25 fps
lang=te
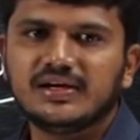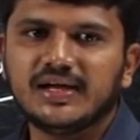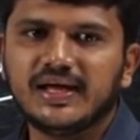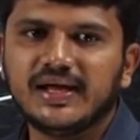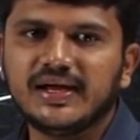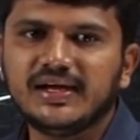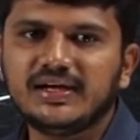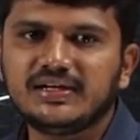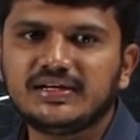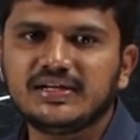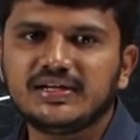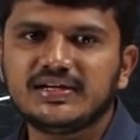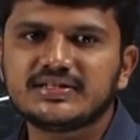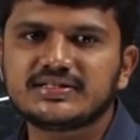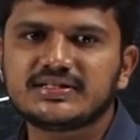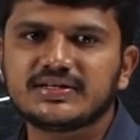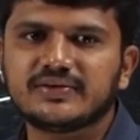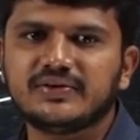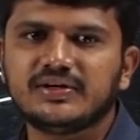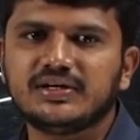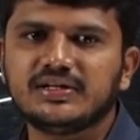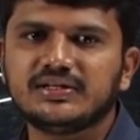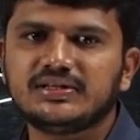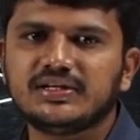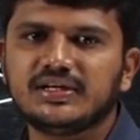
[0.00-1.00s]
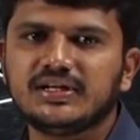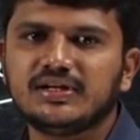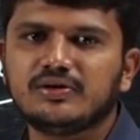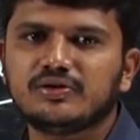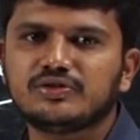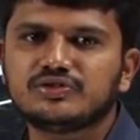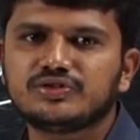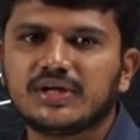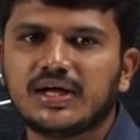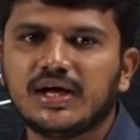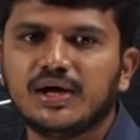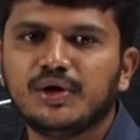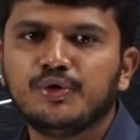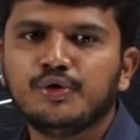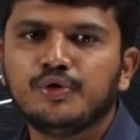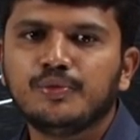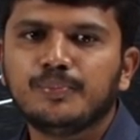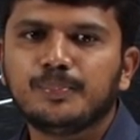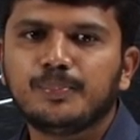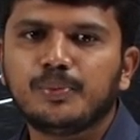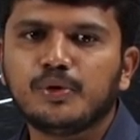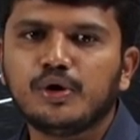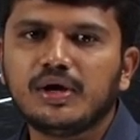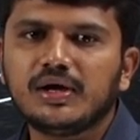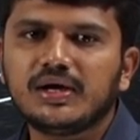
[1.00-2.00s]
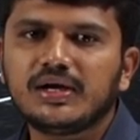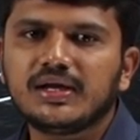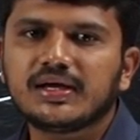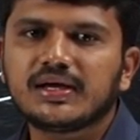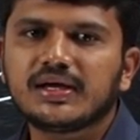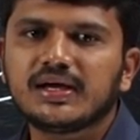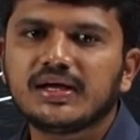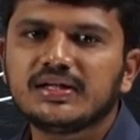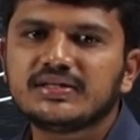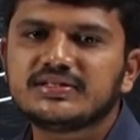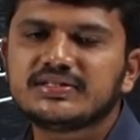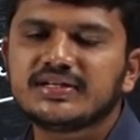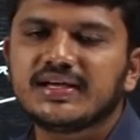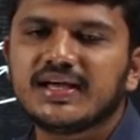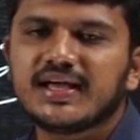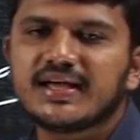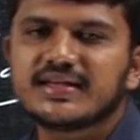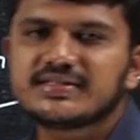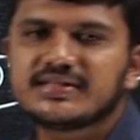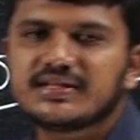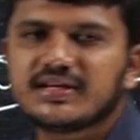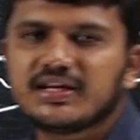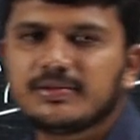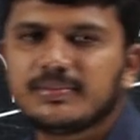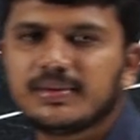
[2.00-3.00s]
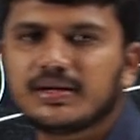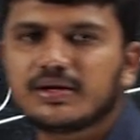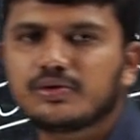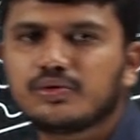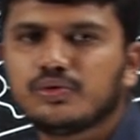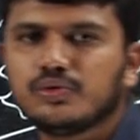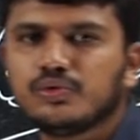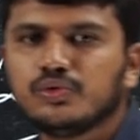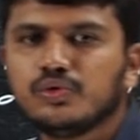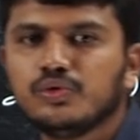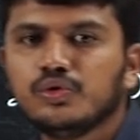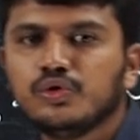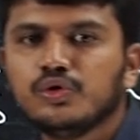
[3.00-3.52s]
నైన్టీన్ సెవెంటీ త్రీ రోజున పొలిటికల్ జేఏస్ అనేది మనకు